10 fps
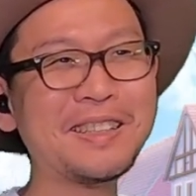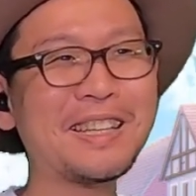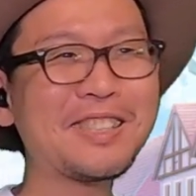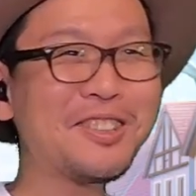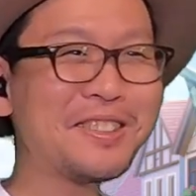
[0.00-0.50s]
い
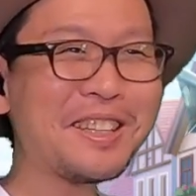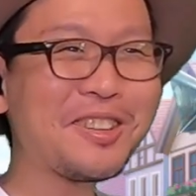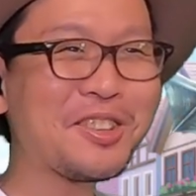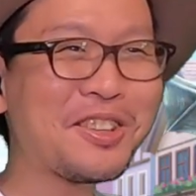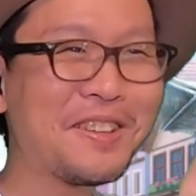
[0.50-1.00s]
や、そんな
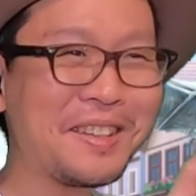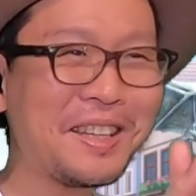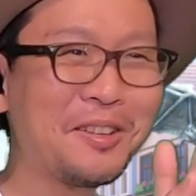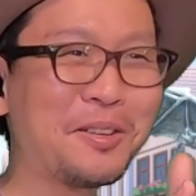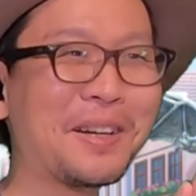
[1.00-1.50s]
こと言わ
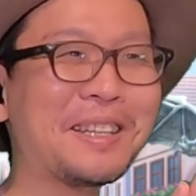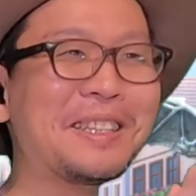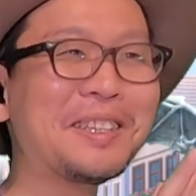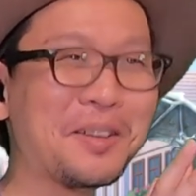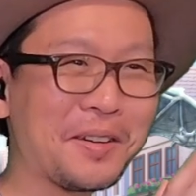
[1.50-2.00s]
ない方がい
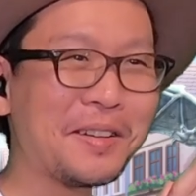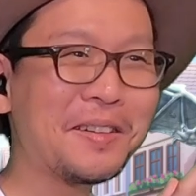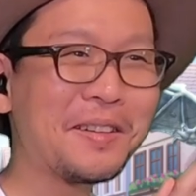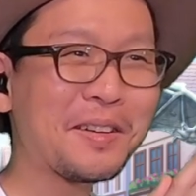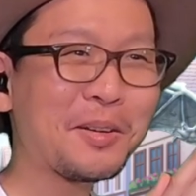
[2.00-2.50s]
い
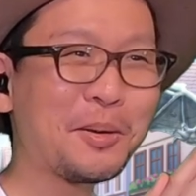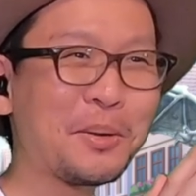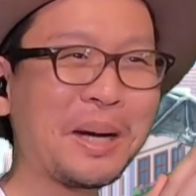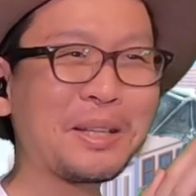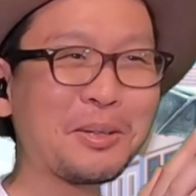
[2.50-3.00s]
よ、こ
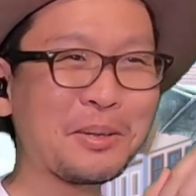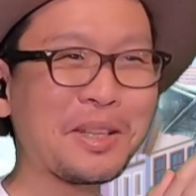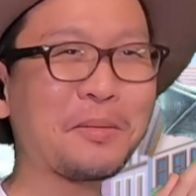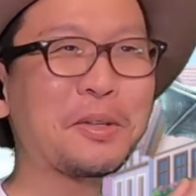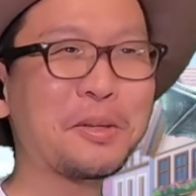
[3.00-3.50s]
の後の
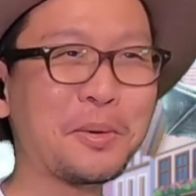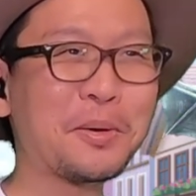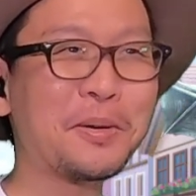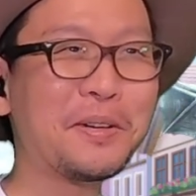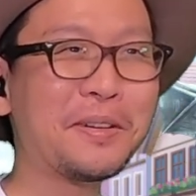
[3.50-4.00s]
ために
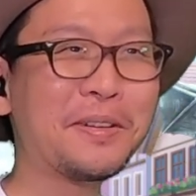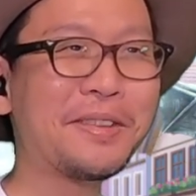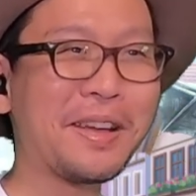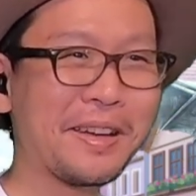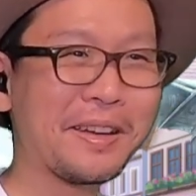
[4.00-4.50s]
も
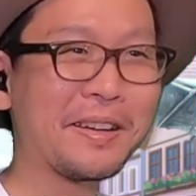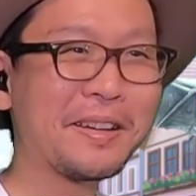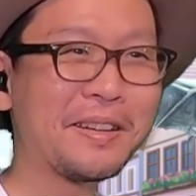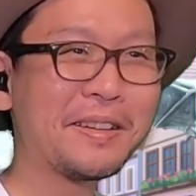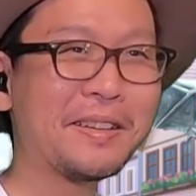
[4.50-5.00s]
ね。
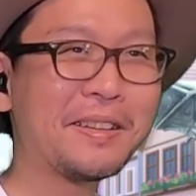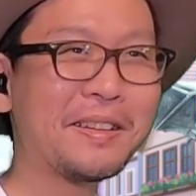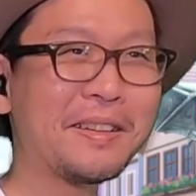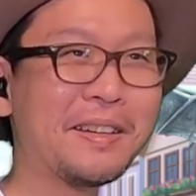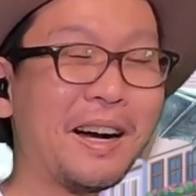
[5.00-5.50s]

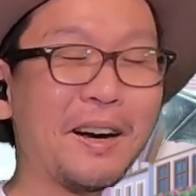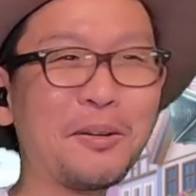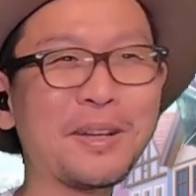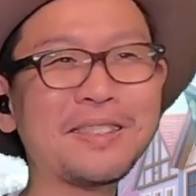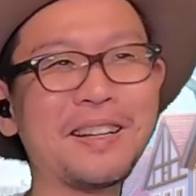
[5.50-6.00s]
え、ああ、
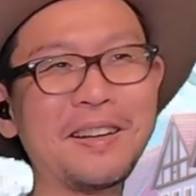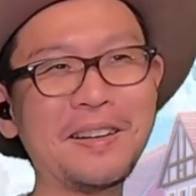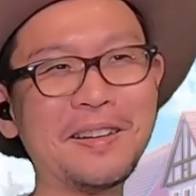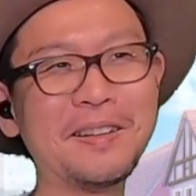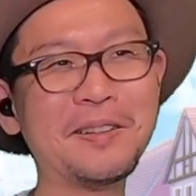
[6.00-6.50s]
ほら来た。
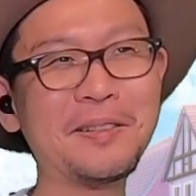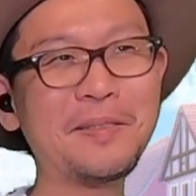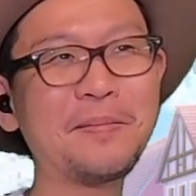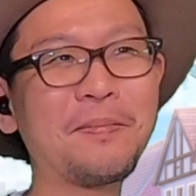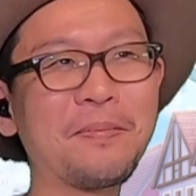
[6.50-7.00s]

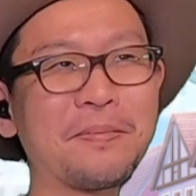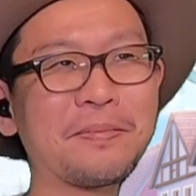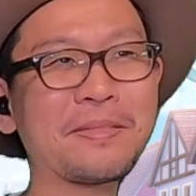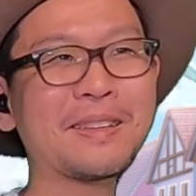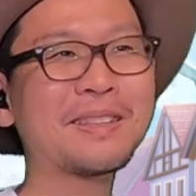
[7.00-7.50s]

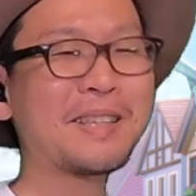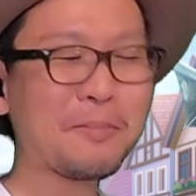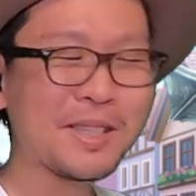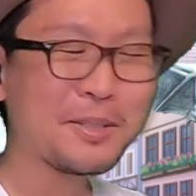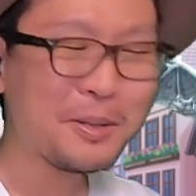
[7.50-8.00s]
うん、
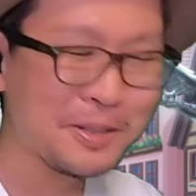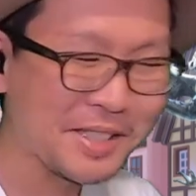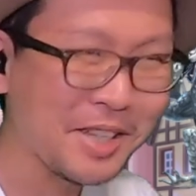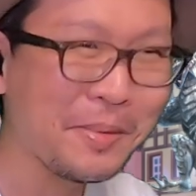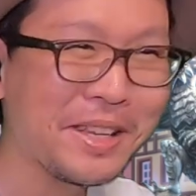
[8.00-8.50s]
やっぱそういう
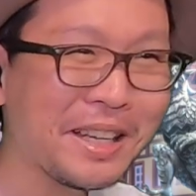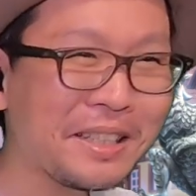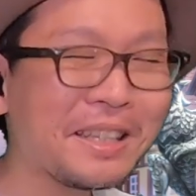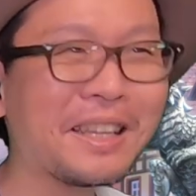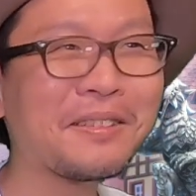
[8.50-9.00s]
喋り
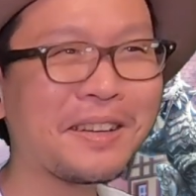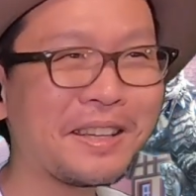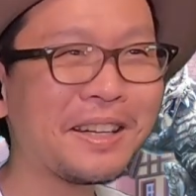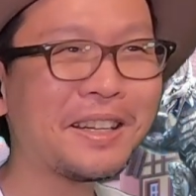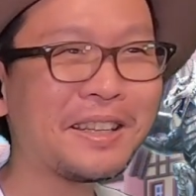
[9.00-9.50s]
方なのか
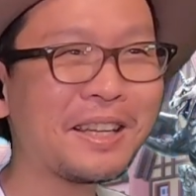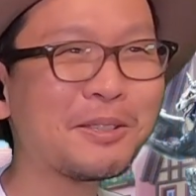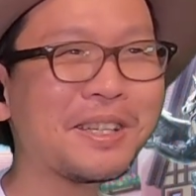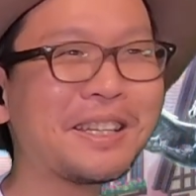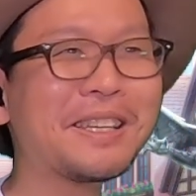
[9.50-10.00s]
な、
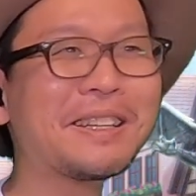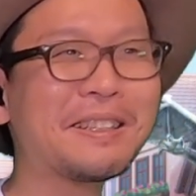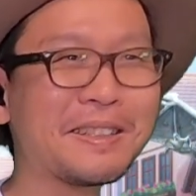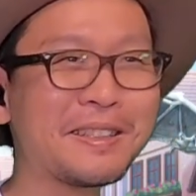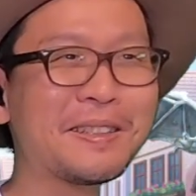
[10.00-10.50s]
ナノジャ系
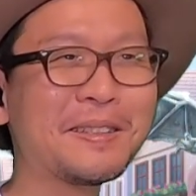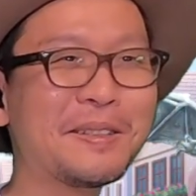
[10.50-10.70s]
かな。